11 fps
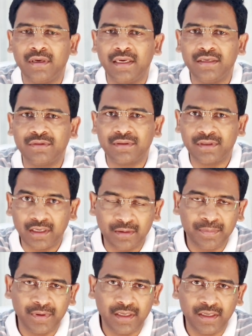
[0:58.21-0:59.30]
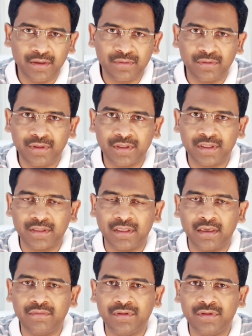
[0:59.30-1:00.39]
ఆయనతో గడపాలనే కోరిక
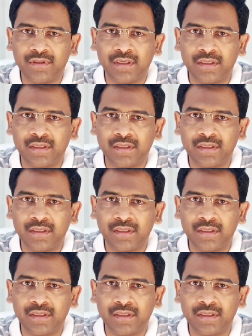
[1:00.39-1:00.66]
దావీదు